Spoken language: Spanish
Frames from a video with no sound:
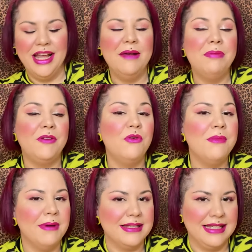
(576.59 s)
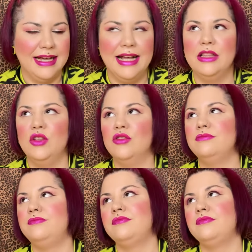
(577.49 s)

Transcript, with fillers: el perfume va secando